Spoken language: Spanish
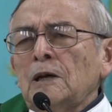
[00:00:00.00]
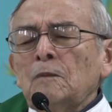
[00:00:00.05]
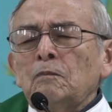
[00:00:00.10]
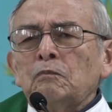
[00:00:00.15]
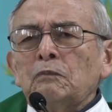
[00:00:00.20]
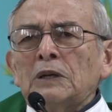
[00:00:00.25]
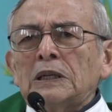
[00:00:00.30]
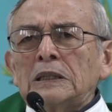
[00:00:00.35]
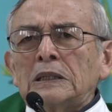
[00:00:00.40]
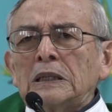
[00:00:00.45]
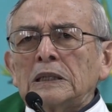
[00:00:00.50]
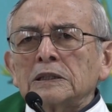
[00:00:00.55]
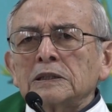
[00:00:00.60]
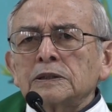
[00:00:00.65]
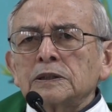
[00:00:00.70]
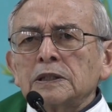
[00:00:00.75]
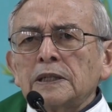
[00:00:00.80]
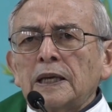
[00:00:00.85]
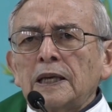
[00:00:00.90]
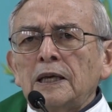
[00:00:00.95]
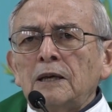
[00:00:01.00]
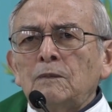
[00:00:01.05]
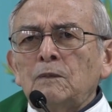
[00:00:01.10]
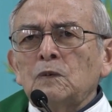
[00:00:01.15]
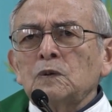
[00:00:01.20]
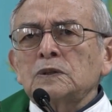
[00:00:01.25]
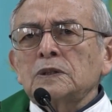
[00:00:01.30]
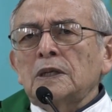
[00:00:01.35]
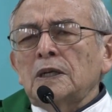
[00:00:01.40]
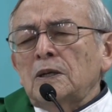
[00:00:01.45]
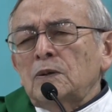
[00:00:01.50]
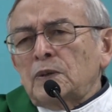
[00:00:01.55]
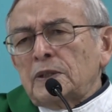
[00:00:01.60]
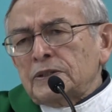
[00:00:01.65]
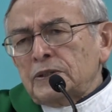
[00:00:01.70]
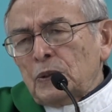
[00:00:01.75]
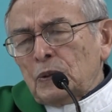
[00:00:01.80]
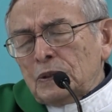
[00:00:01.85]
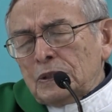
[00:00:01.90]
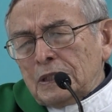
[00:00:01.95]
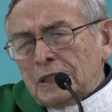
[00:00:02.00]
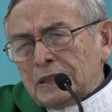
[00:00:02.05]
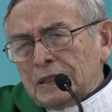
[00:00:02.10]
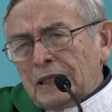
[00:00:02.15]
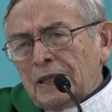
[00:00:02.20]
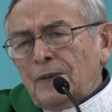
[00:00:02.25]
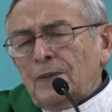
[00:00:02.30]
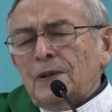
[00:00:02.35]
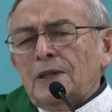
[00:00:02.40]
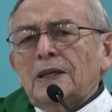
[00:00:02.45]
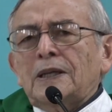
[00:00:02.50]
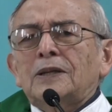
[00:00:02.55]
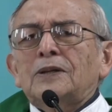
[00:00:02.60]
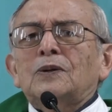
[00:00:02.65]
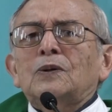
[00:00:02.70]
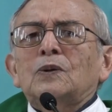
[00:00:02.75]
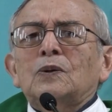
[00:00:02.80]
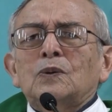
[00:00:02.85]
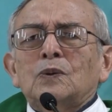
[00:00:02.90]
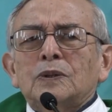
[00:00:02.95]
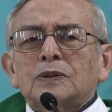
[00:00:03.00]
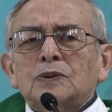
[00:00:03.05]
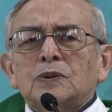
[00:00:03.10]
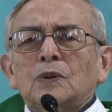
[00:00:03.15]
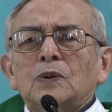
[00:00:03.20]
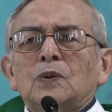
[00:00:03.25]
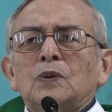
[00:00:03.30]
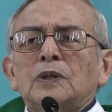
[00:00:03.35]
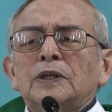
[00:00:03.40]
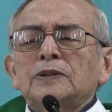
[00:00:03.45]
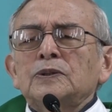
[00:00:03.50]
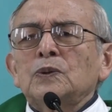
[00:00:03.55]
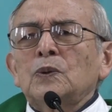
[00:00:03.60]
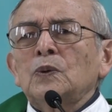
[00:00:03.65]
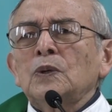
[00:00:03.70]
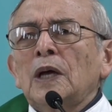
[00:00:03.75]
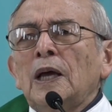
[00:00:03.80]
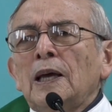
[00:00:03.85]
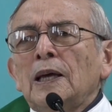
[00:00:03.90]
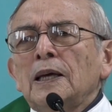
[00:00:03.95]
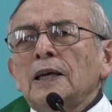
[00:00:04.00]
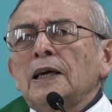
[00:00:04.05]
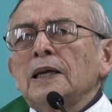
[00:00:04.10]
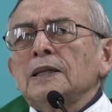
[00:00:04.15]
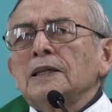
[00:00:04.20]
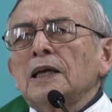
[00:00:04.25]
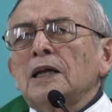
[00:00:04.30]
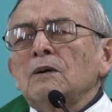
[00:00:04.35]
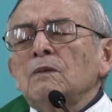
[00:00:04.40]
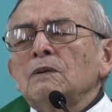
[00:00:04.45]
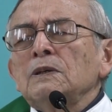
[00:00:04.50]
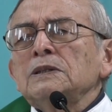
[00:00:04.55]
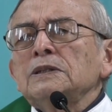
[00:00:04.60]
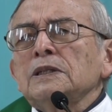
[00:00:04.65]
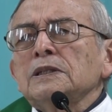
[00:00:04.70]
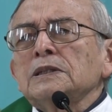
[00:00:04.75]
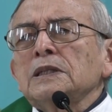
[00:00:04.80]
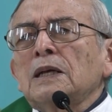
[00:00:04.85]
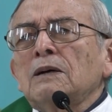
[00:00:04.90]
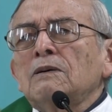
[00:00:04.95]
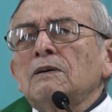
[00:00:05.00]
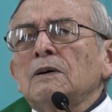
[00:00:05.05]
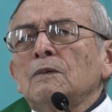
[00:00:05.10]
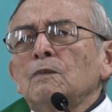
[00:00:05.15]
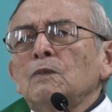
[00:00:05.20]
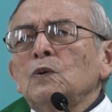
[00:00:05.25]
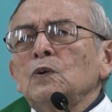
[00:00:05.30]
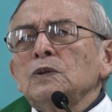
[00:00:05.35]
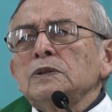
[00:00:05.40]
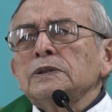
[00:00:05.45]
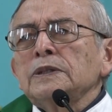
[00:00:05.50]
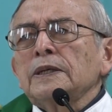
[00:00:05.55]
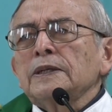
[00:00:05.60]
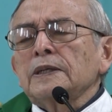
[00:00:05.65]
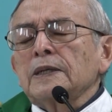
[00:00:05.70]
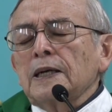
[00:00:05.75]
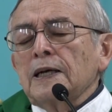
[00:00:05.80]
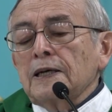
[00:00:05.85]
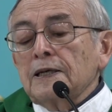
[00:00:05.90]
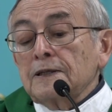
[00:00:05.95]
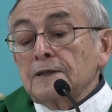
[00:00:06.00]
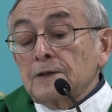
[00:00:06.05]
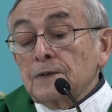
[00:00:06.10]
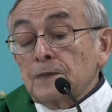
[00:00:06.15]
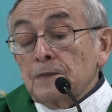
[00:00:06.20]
Mientras seguimos en la oración, se está abriendo nuestro corazón que tal vez estaba muy cerrado.